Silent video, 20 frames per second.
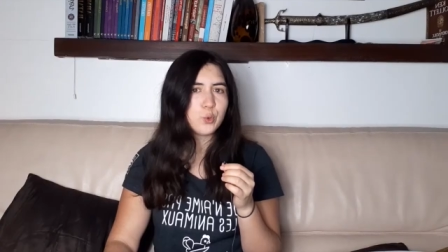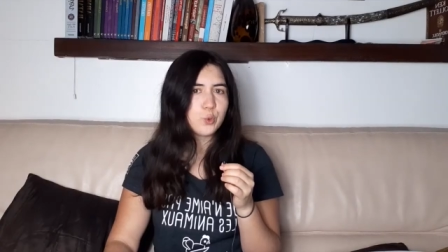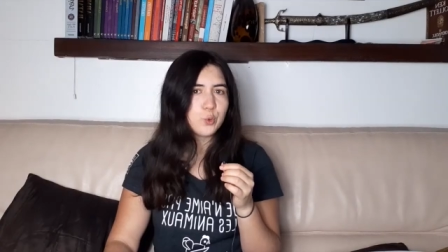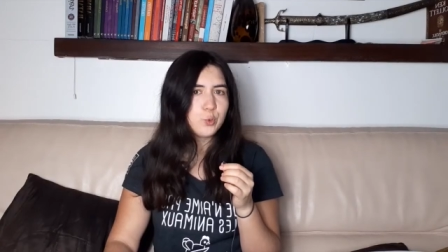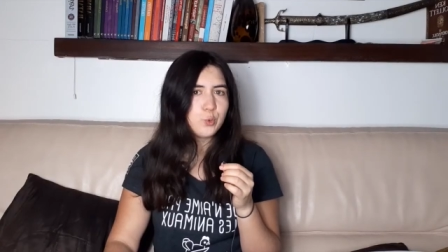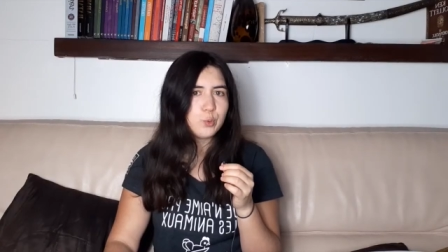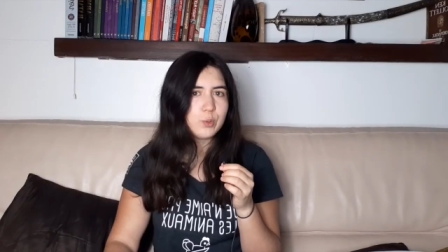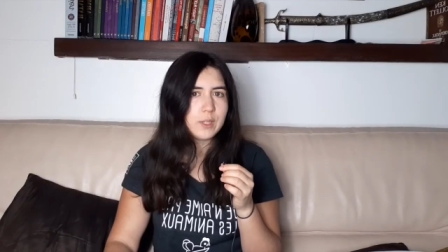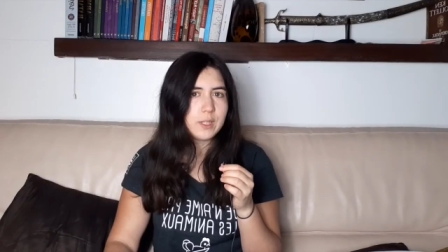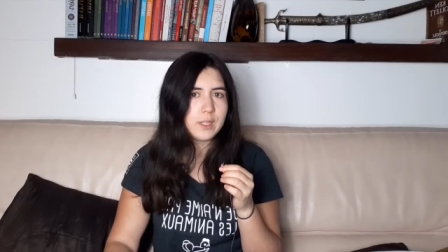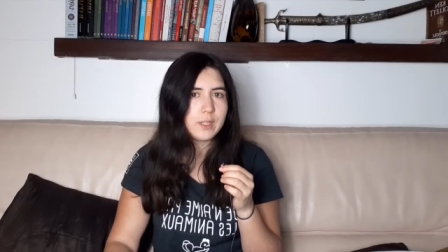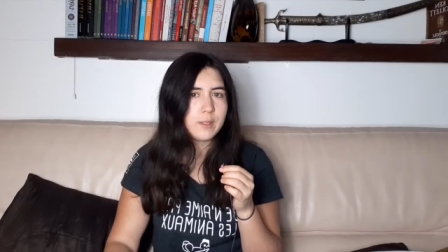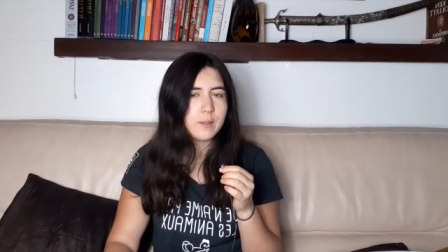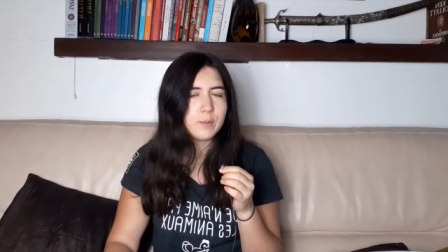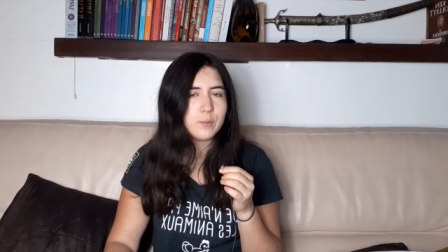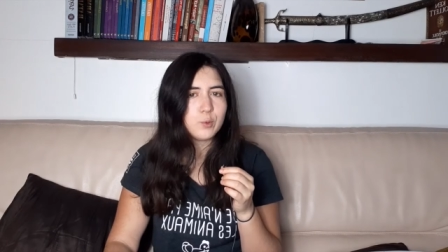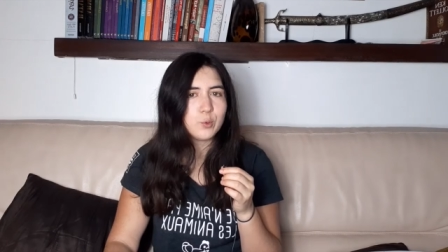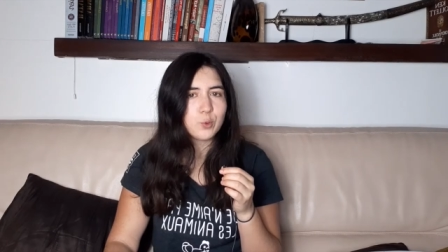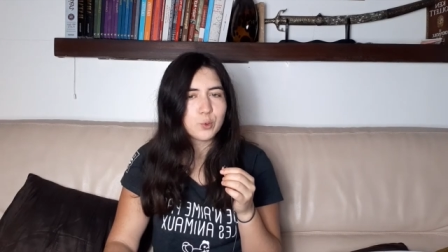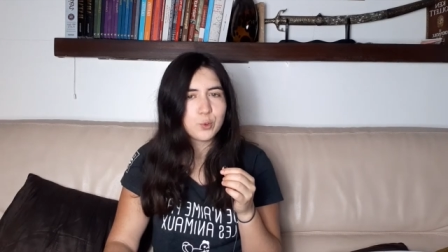Gouda,
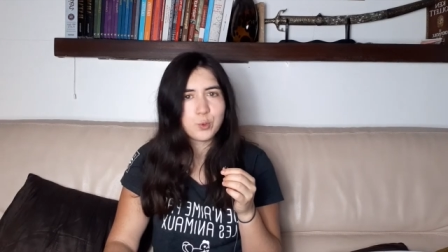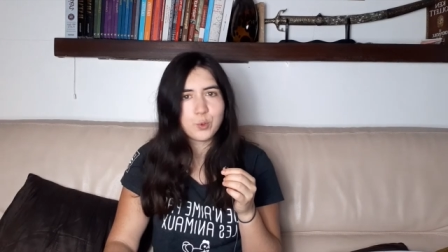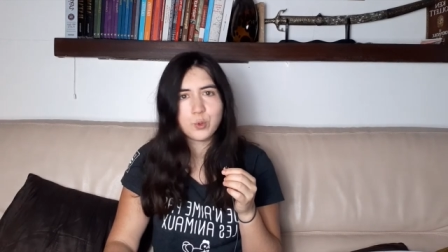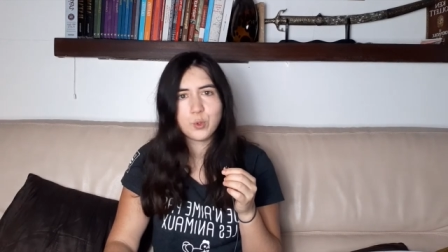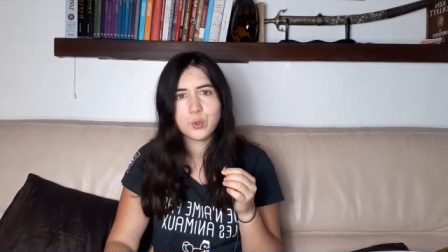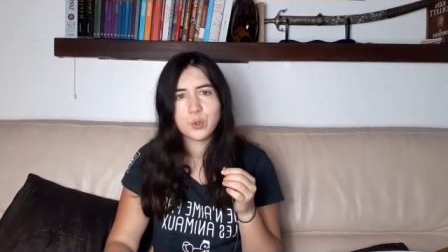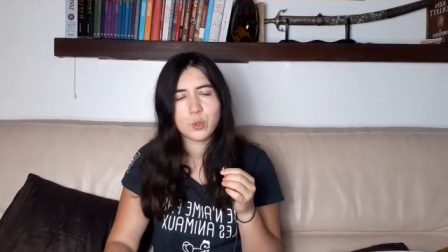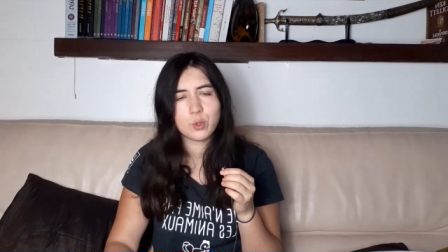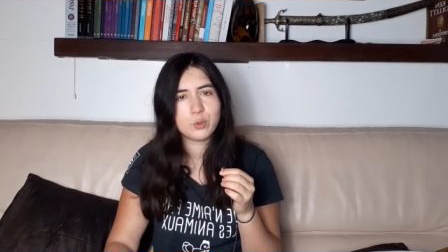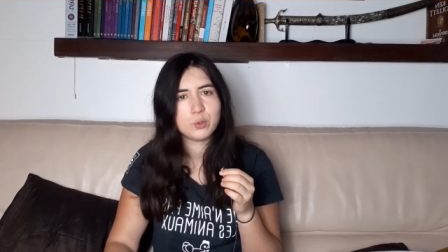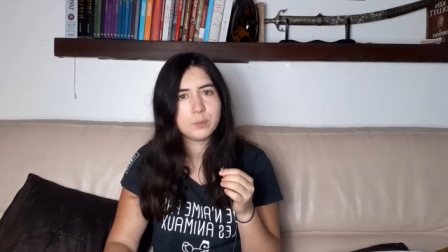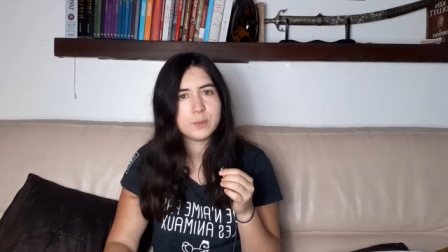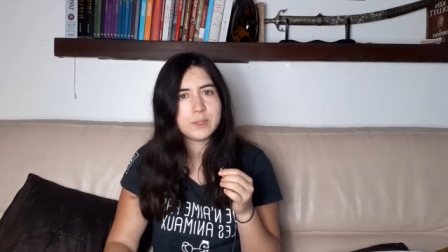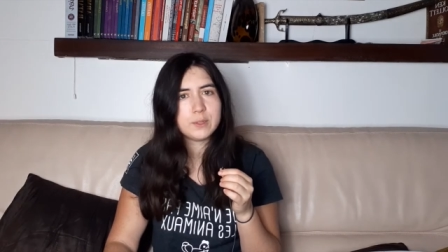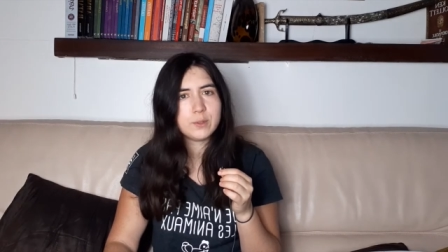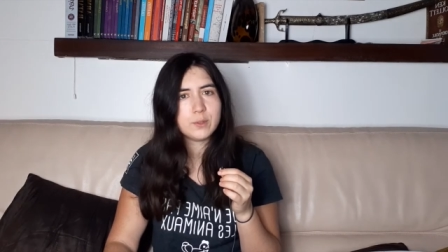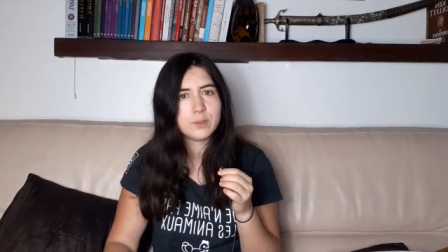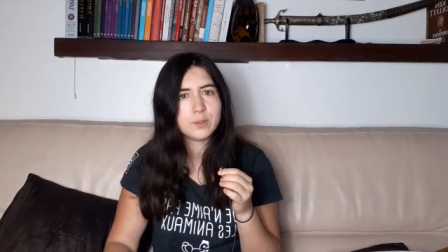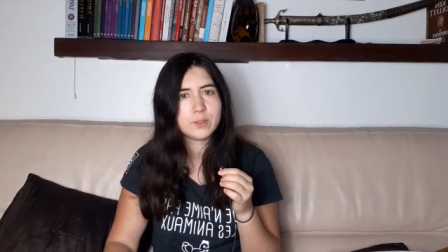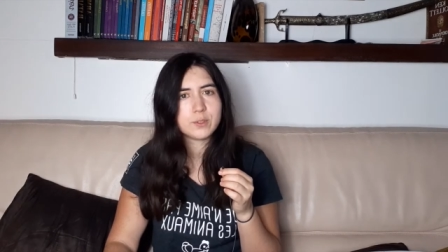donc une autre
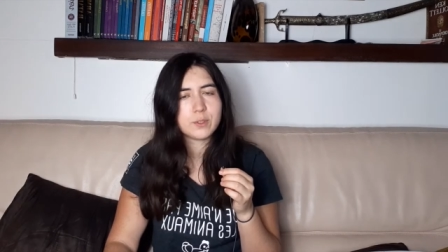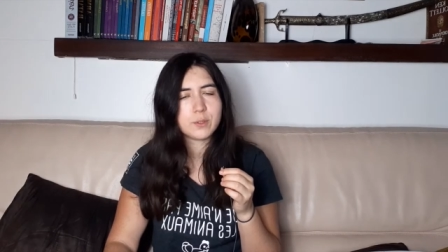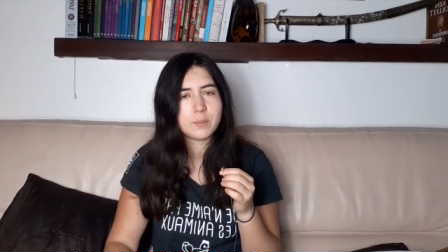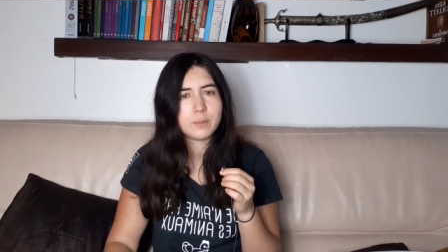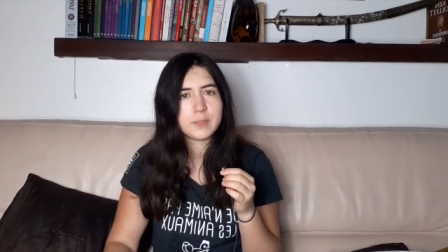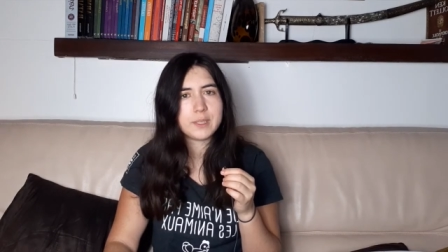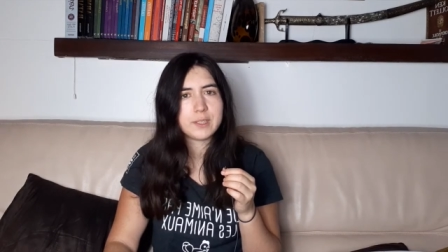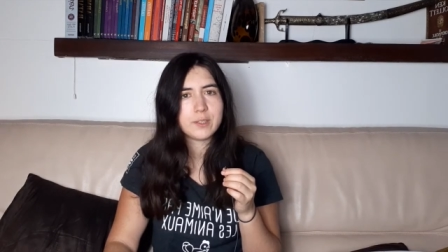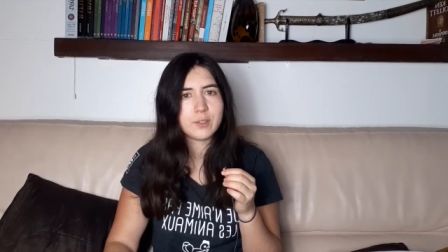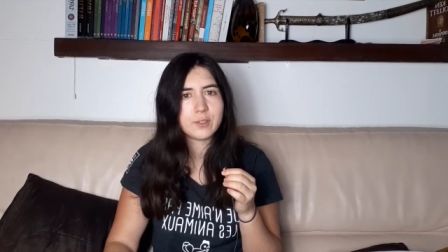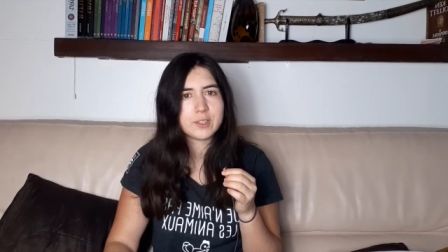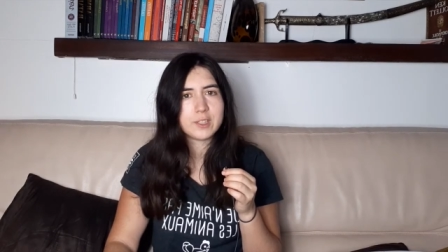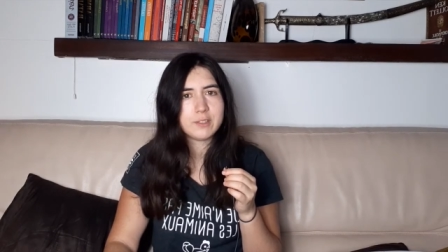enlumineuse mais euh,